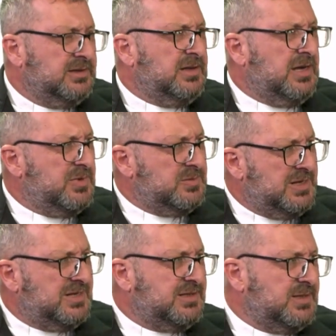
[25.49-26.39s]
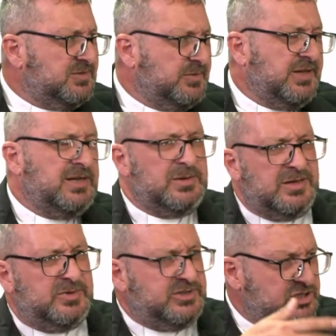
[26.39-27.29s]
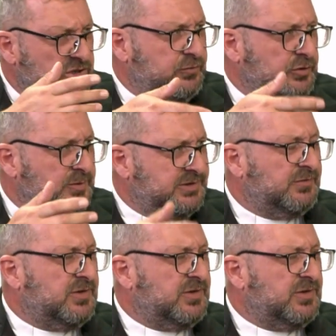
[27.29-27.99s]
أثناء الاحتفال برفع الصليب